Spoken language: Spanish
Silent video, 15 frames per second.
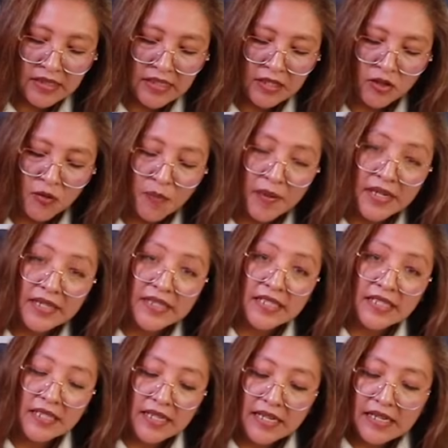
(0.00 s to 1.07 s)
y
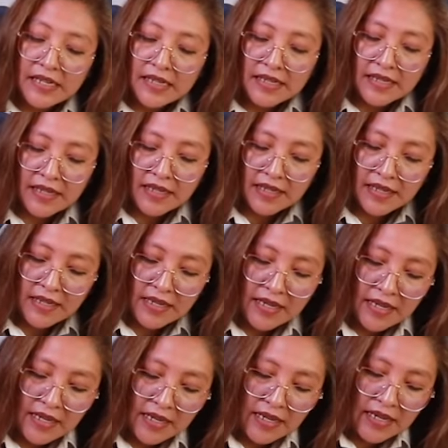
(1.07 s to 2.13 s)
compartir
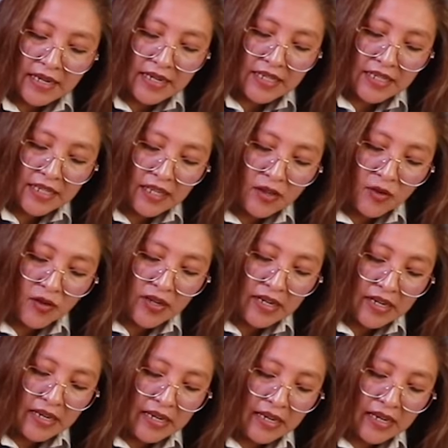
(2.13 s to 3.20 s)
el líquido
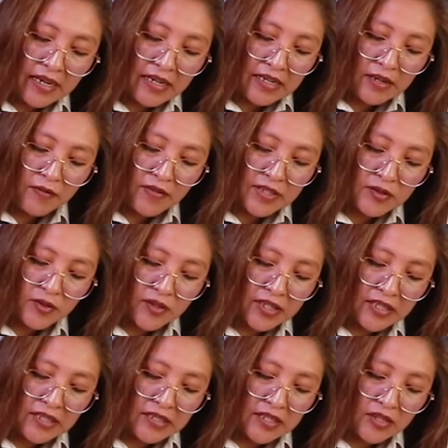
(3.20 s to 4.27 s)
en el frasco
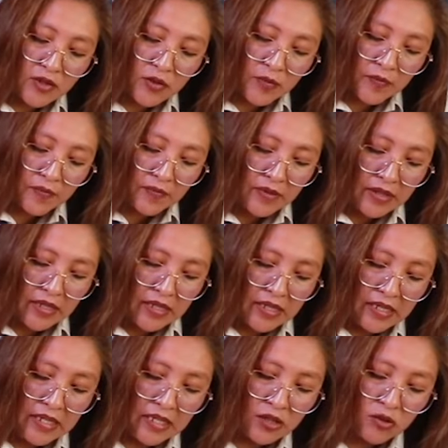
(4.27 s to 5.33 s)
que dice yo.
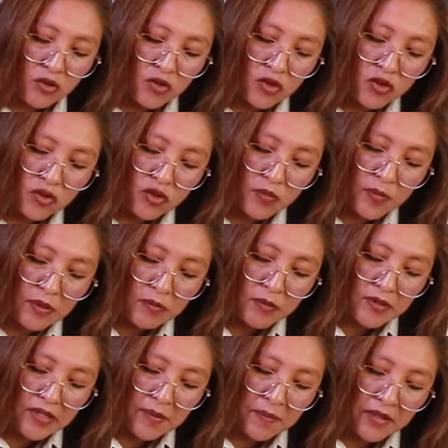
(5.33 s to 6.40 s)
Y nosotros
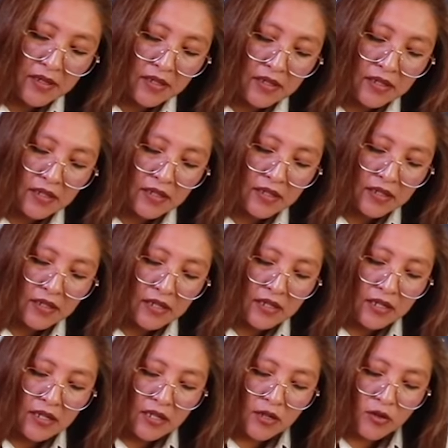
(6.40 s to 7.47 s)
vamos a ver
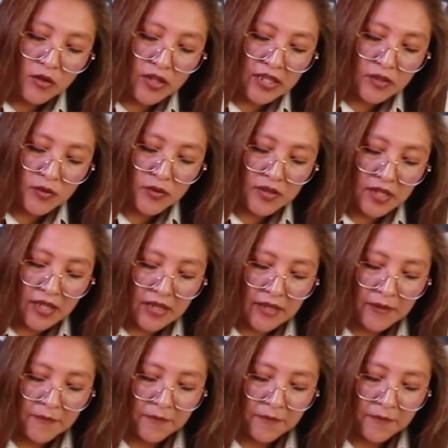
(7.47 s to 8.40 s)
lo que sucede.